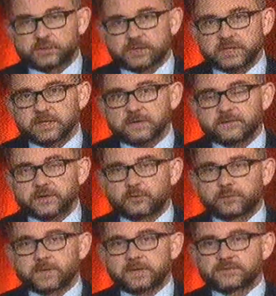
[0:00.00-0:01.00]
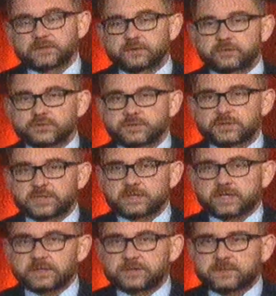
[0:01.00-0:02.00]
Średnia wieku pierwszej drużyny
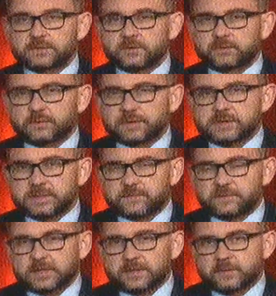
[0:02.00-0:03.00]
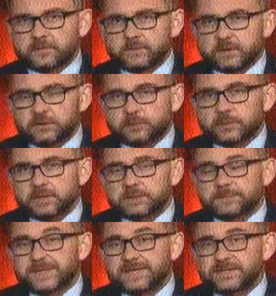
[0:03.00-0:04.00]
siatkarskiej, o której za chwilę mowa, to
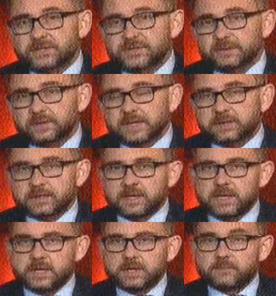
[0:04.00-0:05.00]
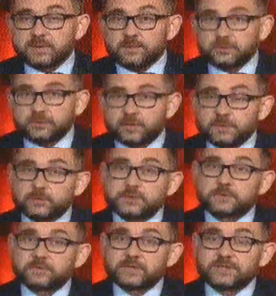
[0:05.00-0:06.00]
ponad 50 lat. Mimo to, a
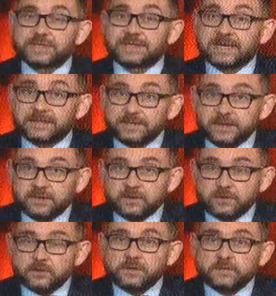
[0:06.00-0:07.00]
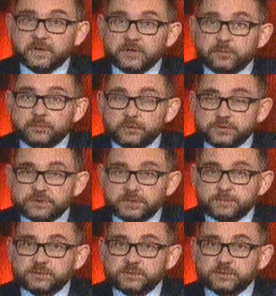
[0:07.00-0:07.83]
może właśnie dlatego, ogrywają młodszych.